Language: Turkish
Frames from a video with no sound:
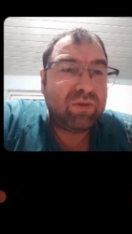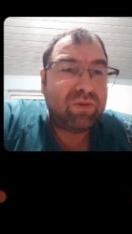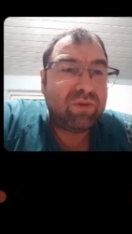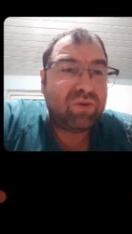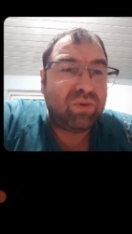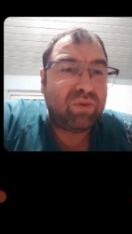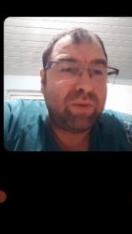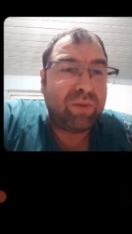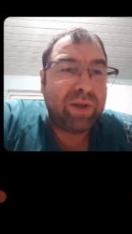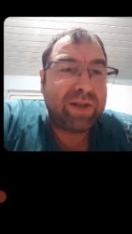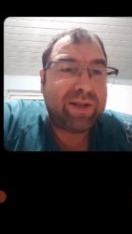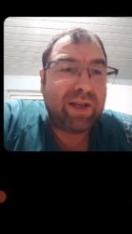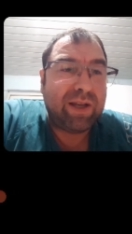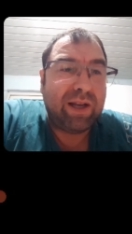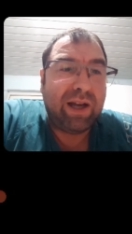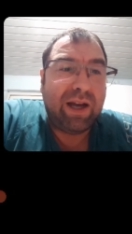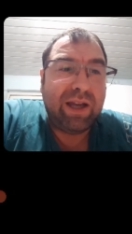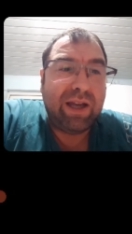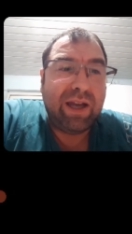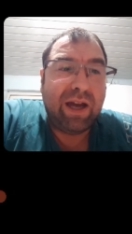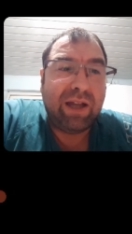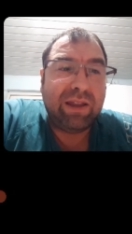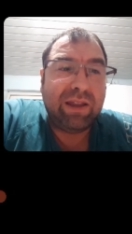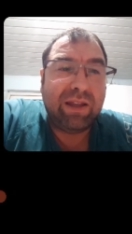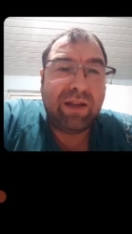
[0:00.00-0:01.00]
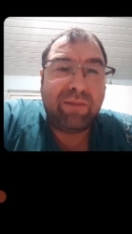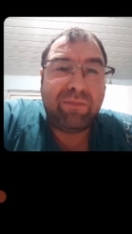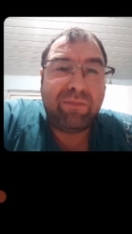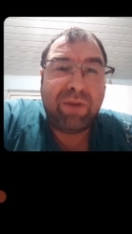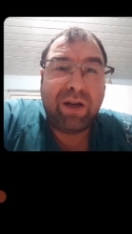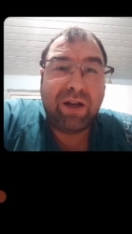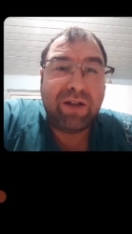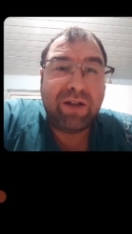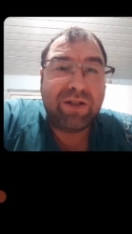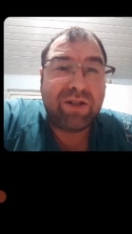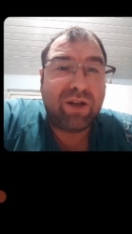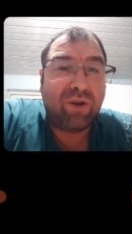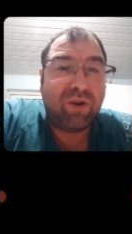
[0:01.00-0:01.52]
Şu mesela yandan
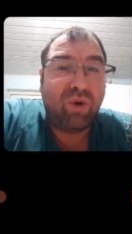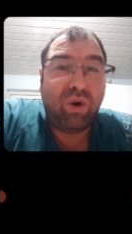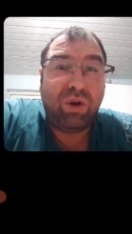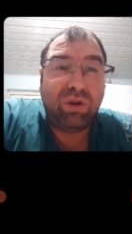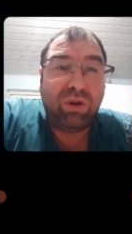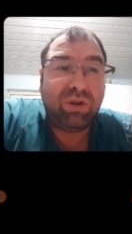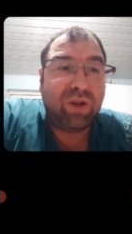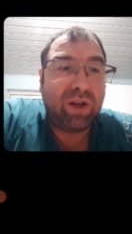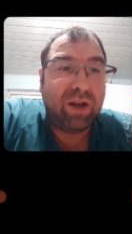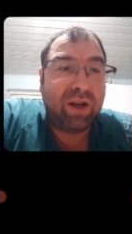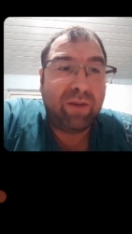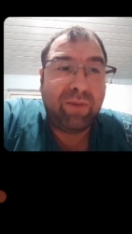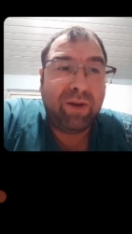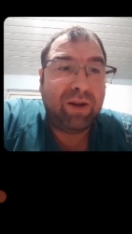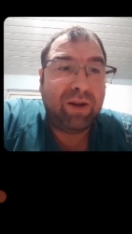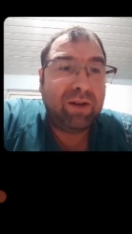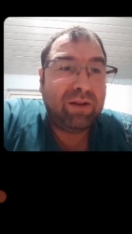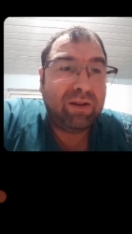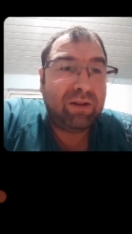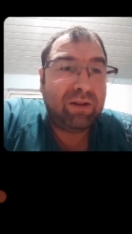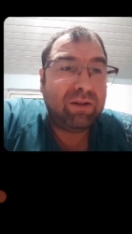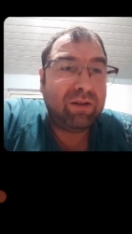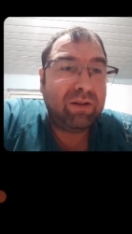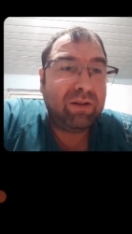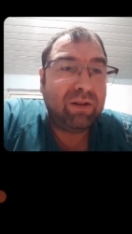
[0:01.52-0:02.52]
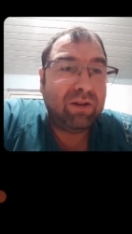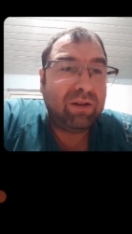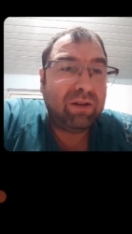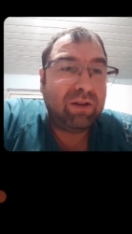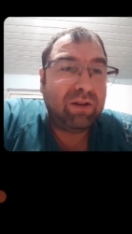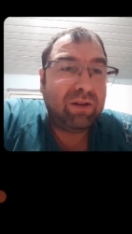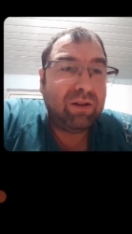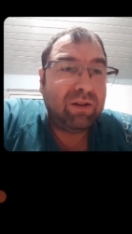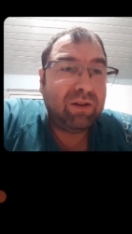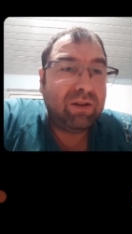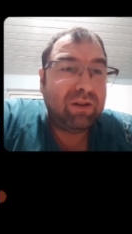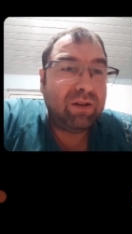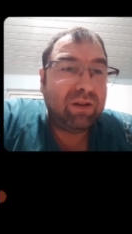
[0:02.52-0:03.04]
bakınca golden ama
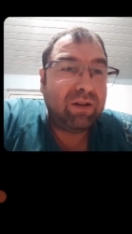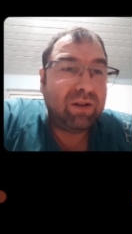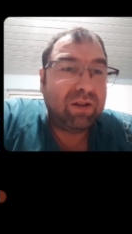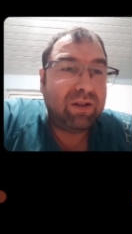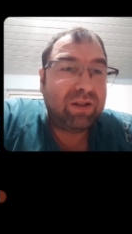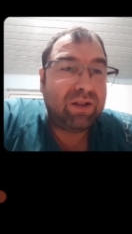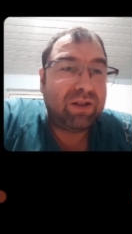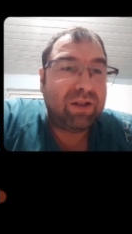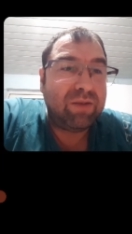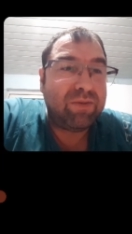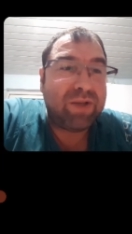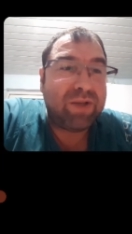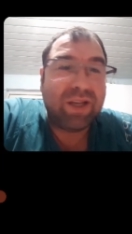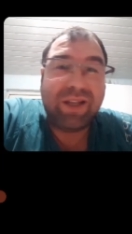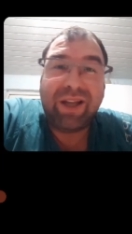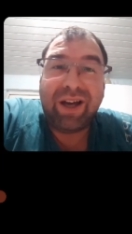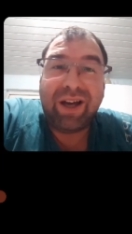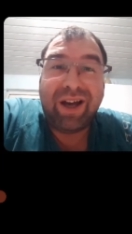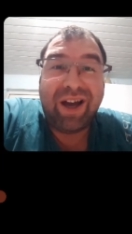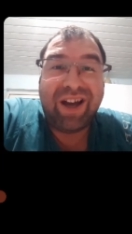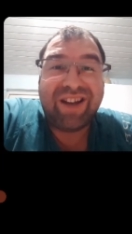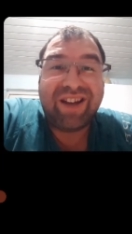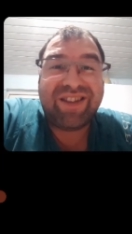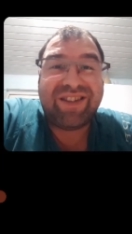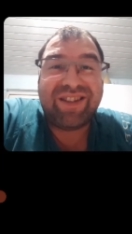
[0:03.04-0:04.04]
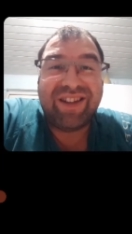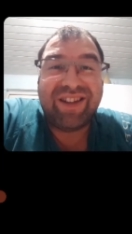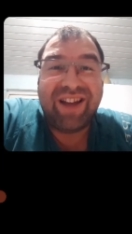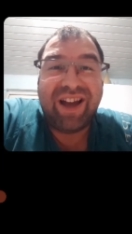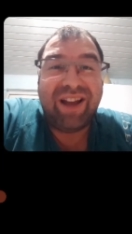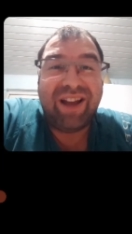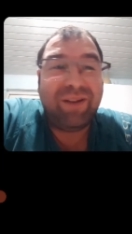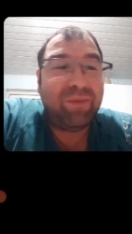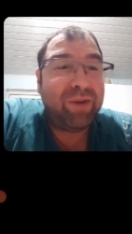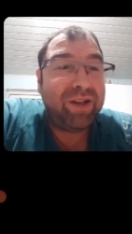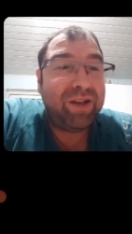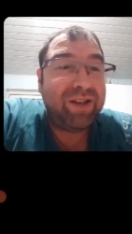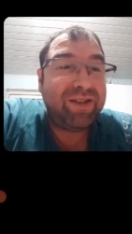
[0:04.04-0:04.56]
kimse de karşısına
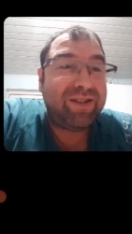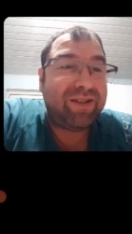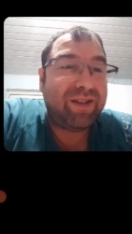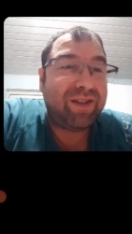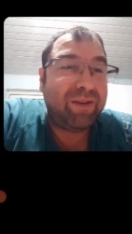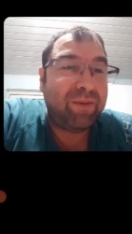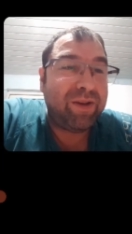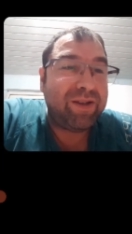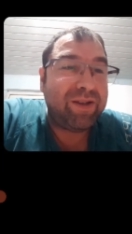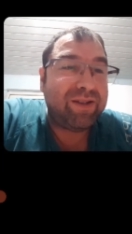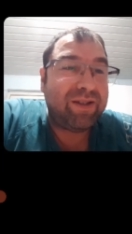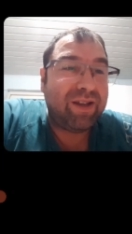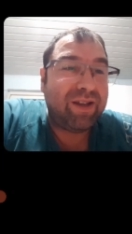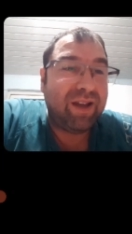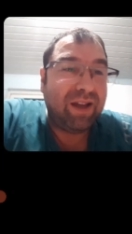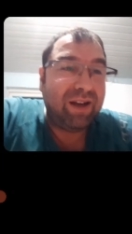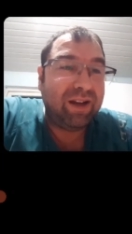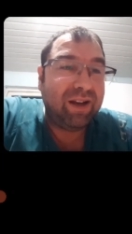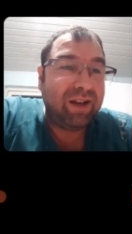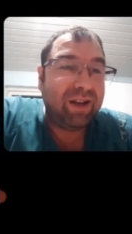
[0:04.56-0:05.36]
almayı istemez yani.